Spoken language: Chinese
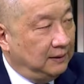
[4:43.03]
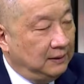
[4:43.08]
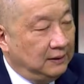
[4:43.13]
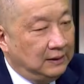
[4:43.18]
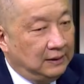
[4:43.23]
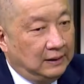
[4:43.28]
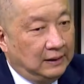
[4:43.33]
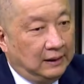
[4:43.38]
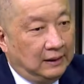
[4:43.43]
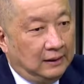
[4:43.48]

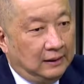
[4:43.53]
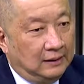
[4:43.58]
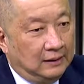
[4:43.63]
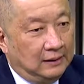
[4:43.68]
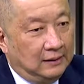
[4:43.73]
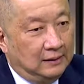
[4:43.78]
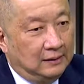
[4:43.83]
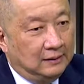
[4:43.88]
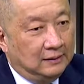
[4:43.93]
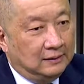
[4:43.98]
嗯
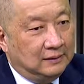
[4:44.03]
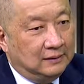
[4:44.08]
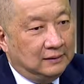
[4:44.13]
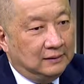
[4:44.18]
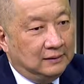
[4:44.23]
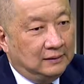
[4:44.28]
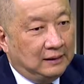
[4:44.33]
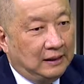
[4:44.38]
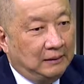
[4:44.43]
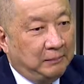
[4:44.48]
呃，
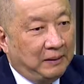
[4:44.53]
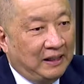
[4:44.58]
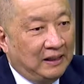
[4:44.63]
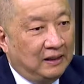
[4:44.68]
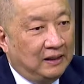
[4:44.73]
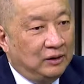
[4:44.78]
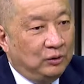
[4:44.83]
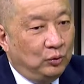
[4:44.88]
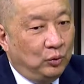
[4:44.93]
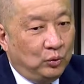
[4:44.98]
他把
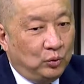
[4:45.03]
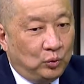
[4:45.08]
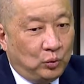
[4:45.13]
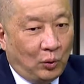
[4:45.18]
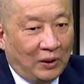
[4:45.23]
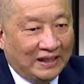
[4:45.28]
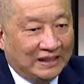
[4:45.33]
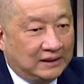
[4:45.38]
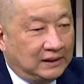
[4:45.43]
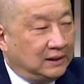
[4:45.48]
很多
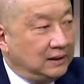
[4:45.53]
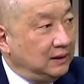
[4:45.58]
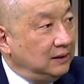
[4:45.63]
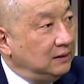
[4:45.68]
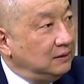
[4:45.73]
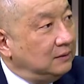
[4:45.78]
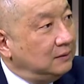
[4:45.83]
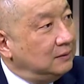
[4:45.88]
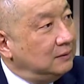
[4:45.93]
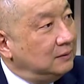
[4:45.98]
短期的
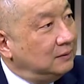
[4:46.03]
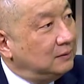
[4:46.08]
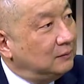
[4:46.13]
事，